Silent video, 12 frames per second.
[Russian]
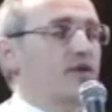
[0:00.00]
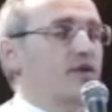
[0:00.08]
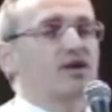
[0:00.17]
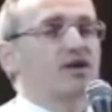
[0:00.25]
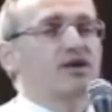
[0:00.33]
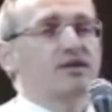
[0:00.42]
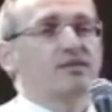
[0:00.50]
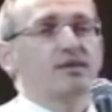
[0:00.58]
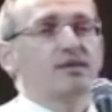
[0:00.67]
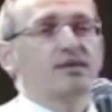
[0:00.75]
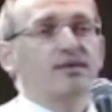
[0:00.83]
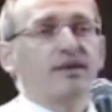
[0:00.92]
Ну, у каждой
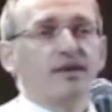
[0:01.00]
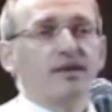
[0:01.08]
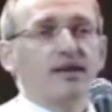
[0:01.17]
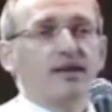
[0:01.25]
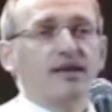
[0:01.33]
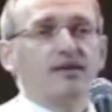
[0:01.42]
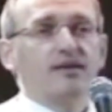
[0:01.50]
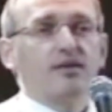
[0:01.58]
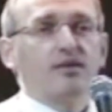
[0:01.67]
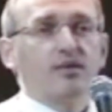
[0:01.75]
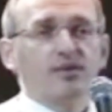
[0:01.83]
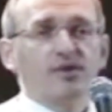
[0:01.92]
семьи свои
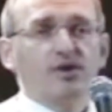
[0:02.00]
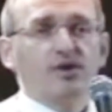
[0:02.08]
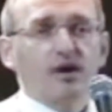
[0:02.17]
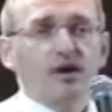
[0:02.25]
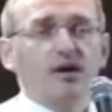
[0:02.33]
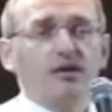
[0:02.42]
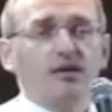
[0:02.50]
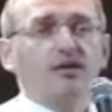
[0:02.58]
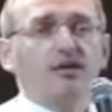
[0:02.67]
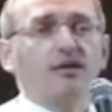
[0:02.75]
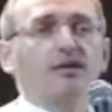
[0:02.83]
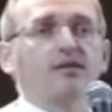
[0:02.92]
традиции, но обычно как это
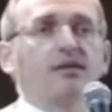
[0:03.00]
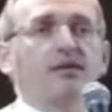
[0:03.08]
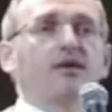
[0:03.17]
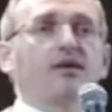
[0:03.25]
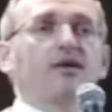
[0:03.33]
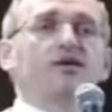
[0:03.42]
делается?